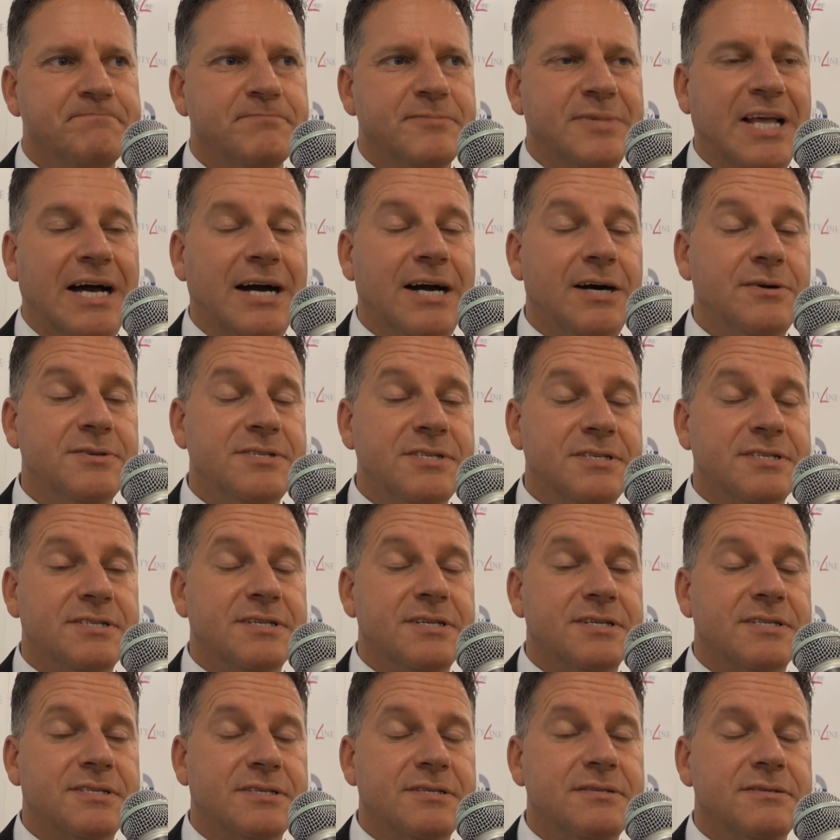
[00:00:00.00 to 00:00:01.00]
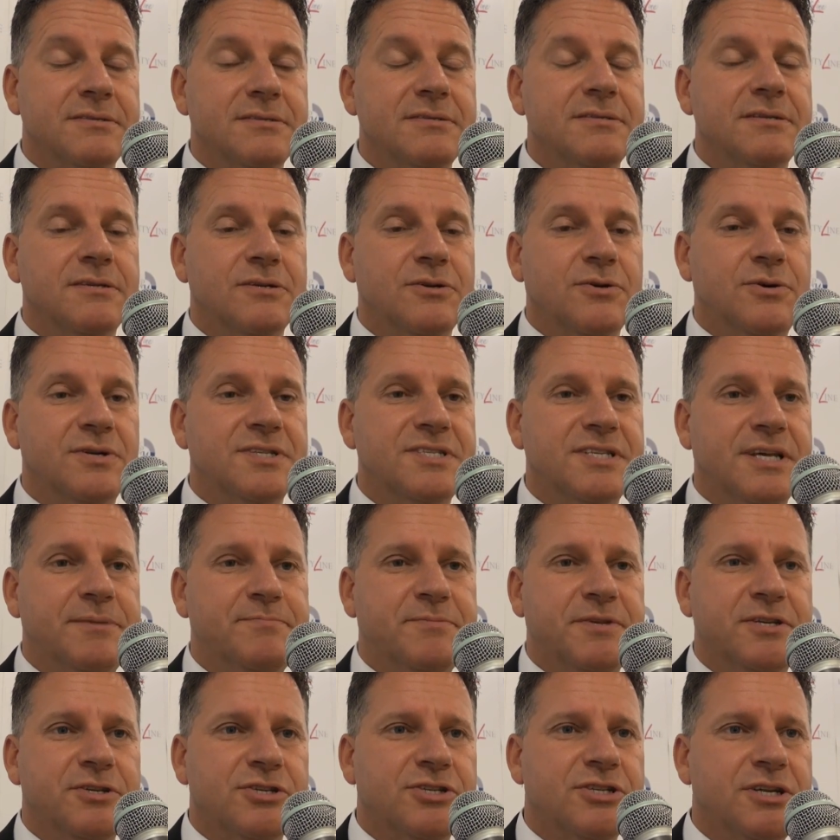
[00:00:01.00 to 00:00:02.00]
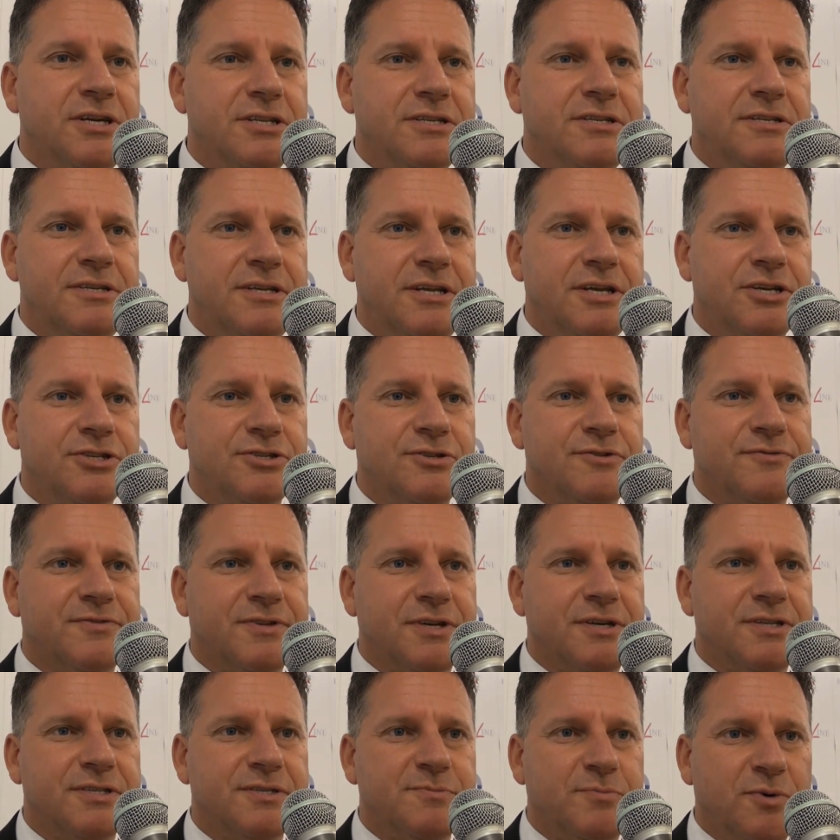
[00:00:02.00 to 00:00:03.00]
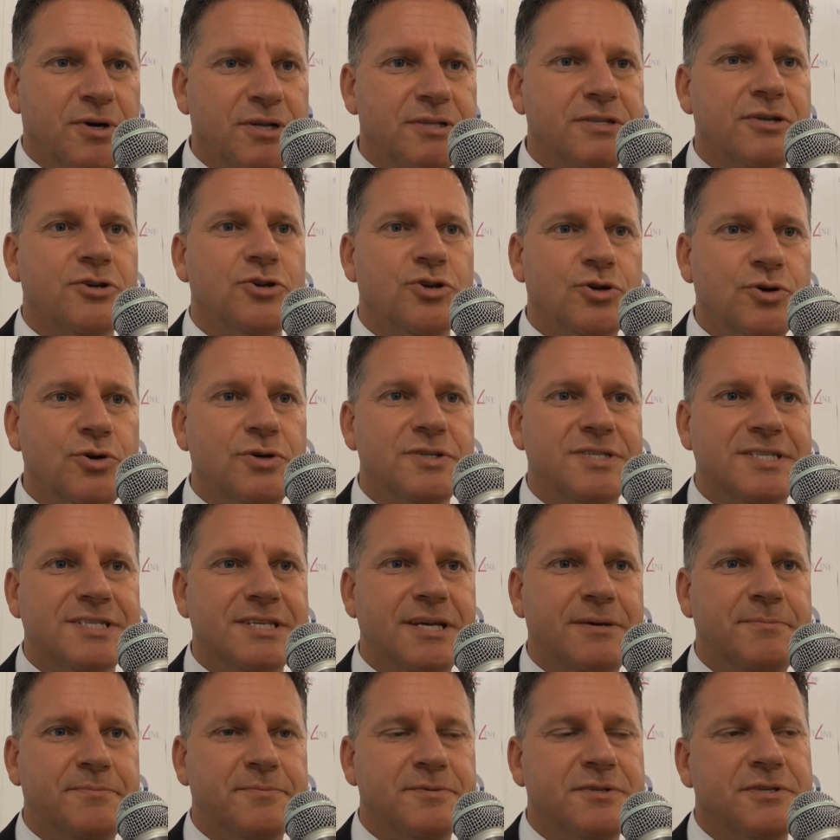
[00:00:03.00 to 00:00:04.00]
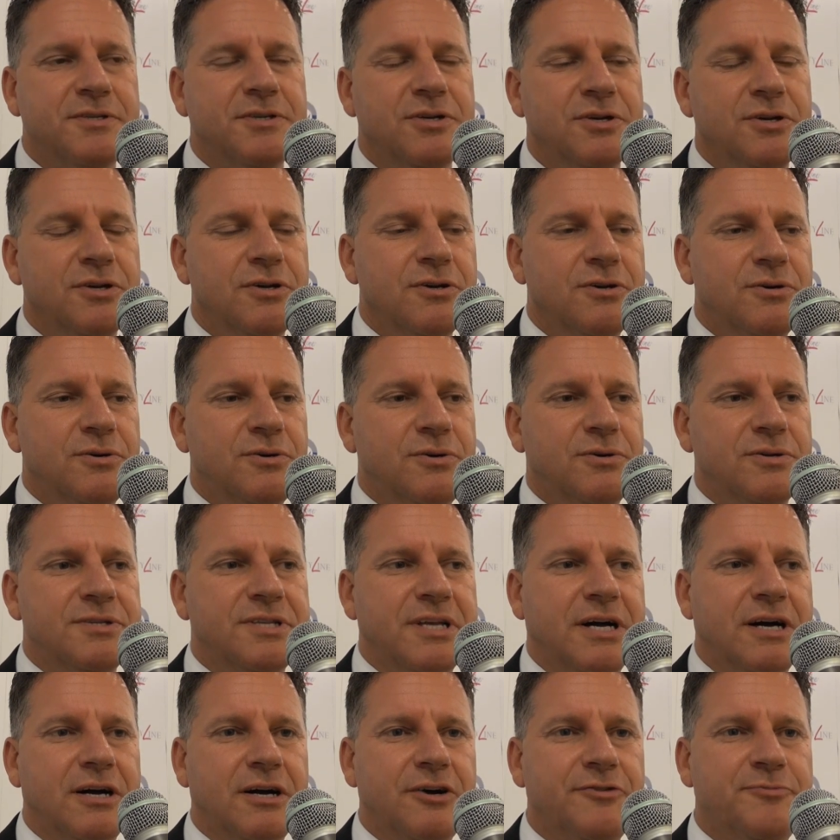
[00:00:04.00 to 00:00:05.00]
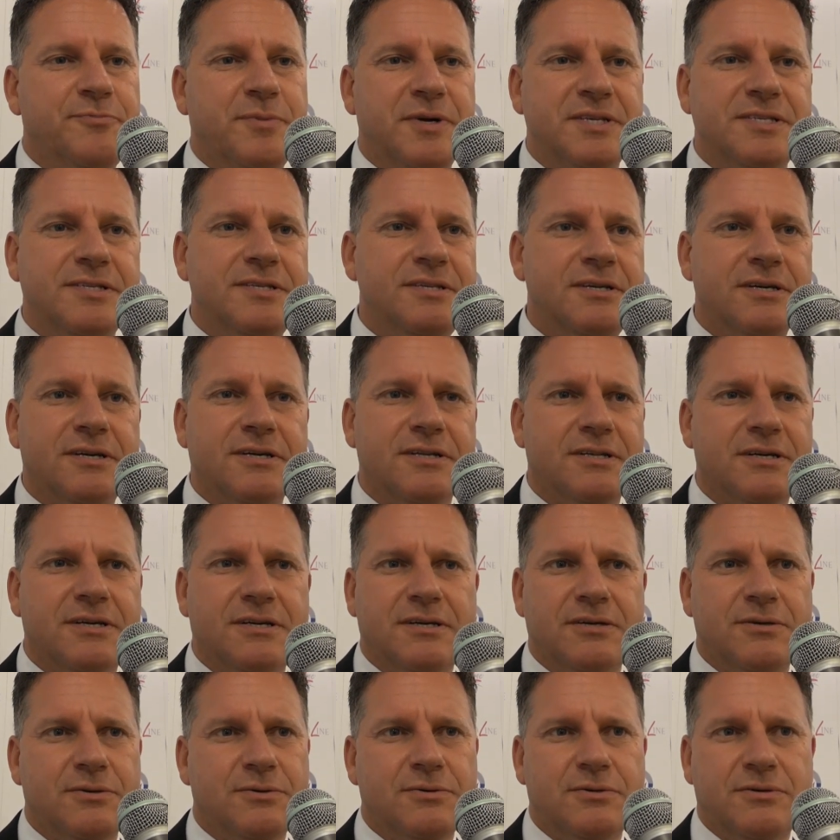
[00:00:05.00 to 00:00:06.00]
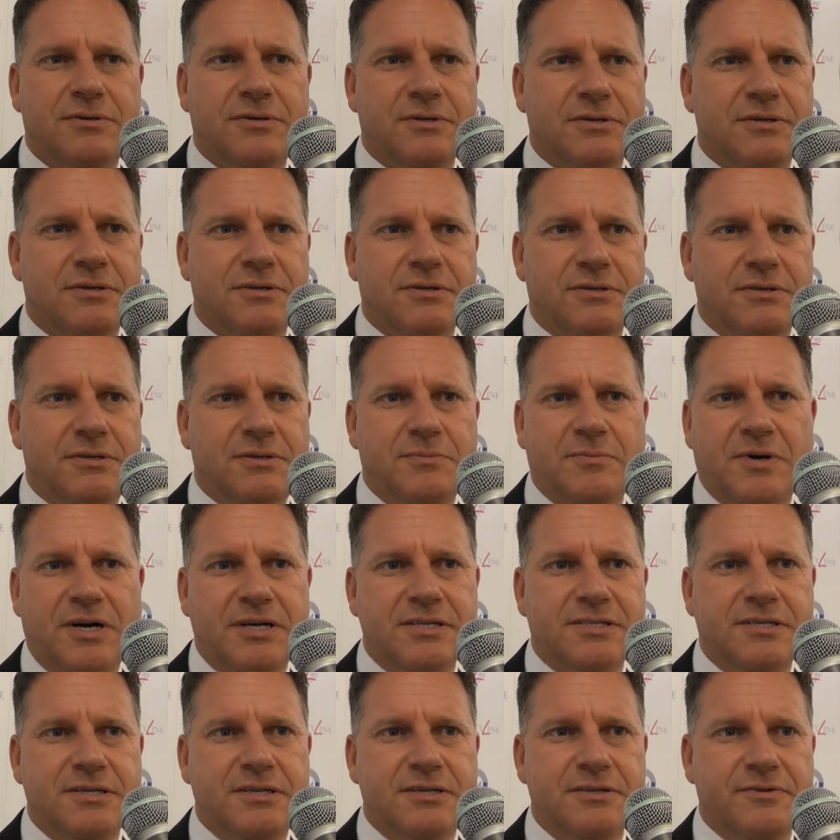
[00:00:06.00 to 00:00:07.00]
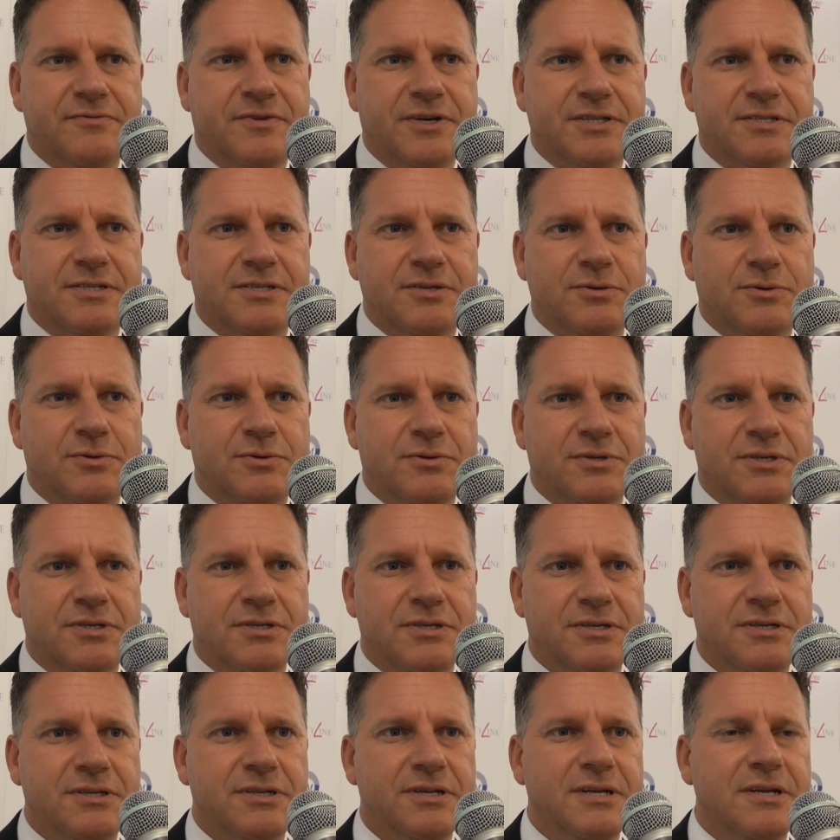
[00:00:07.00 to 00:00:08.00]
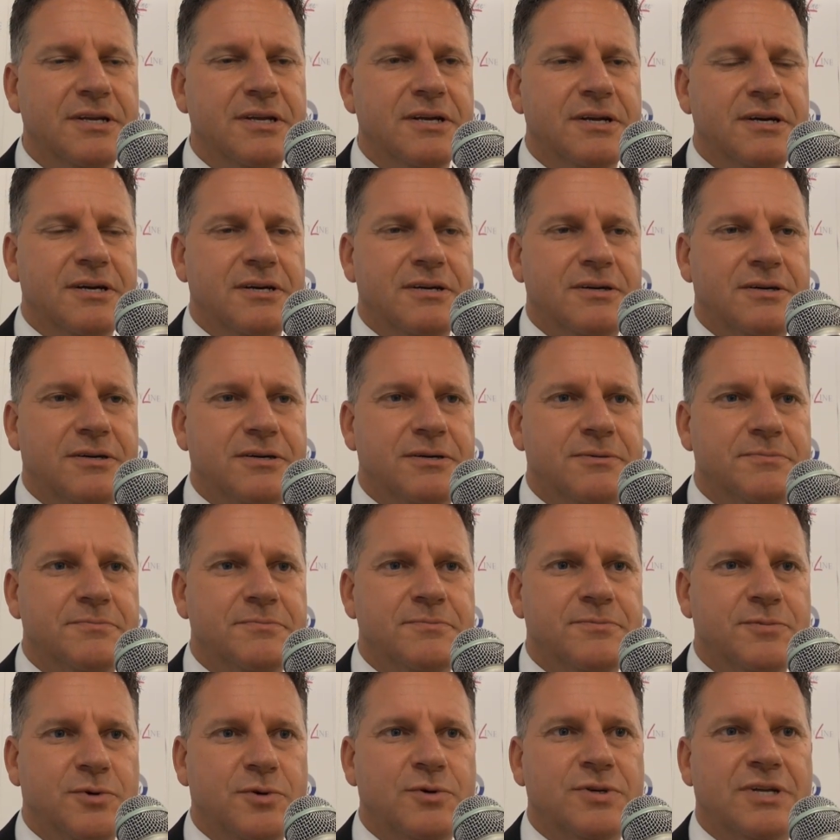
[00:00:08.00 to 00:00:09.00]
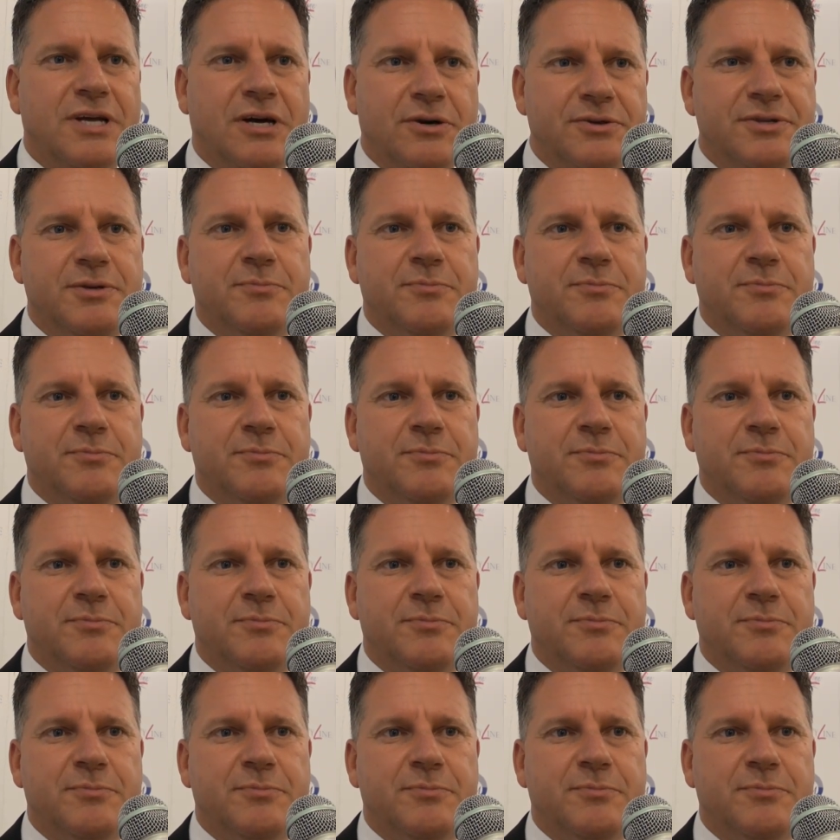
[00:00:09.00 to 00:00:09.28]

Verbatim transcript: Daraus ist das Konzept entstanden, Nährstofftransportkonzept und darauf basieren auch äh, die meisten Innovationen ähm, und auch